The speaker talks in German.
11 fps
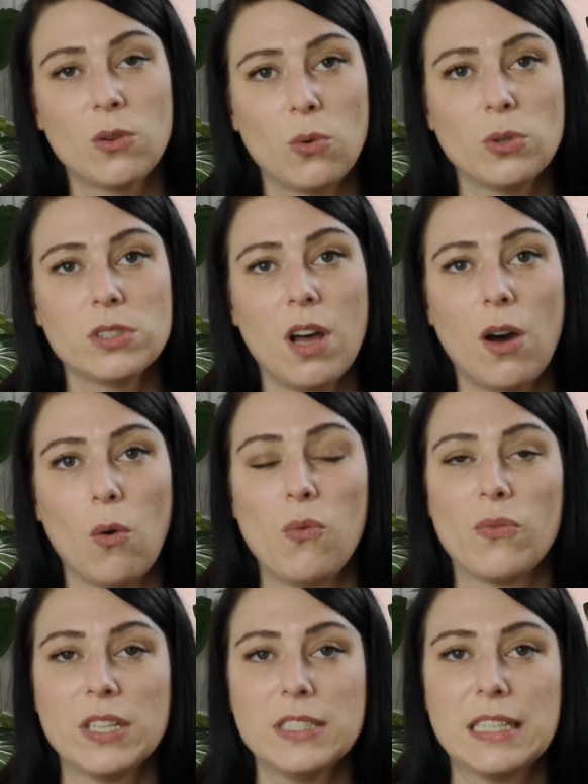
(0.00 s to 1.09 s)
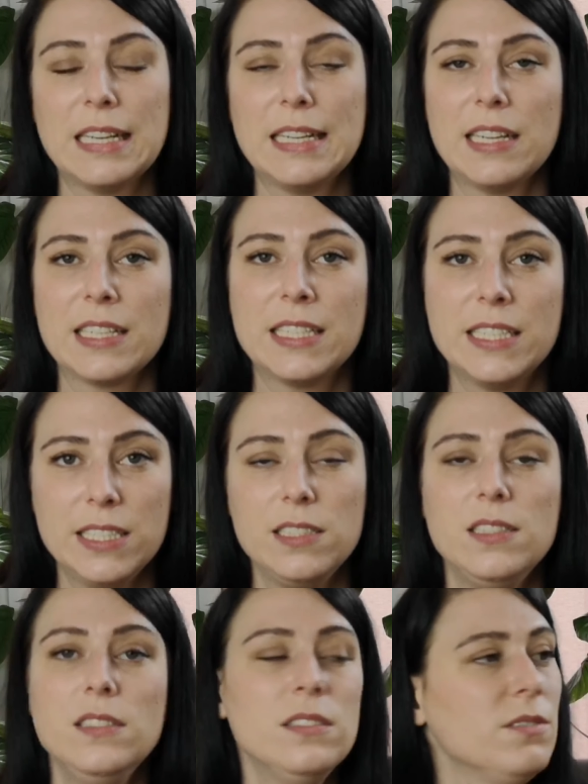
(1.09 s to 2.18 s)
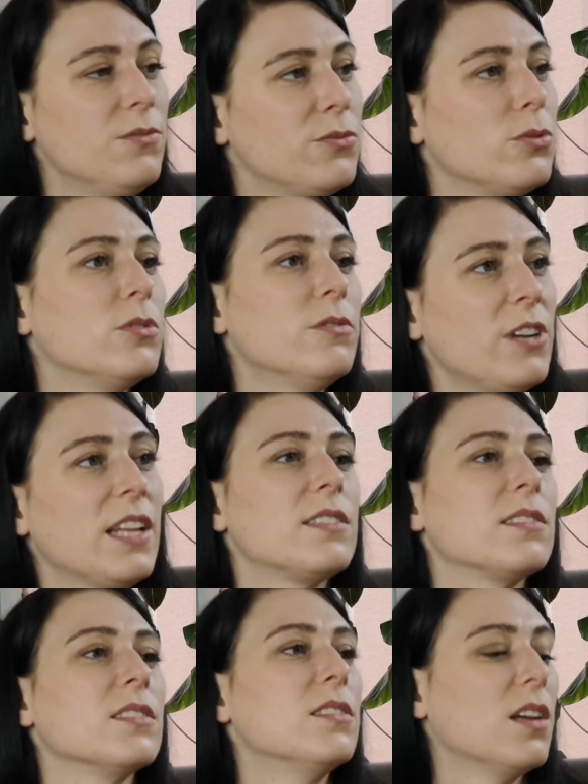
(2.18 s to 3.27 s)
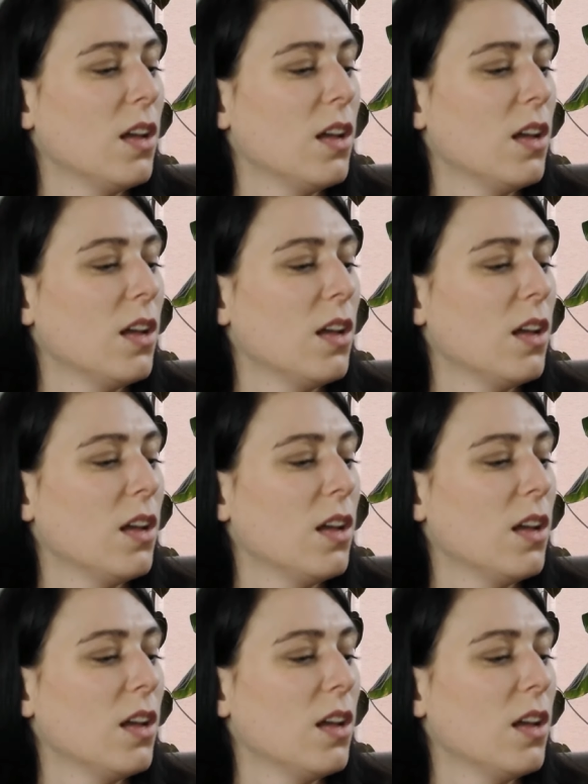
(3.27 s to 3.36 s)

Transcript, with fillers: großer Aufwand an Energie für eine Pflanze.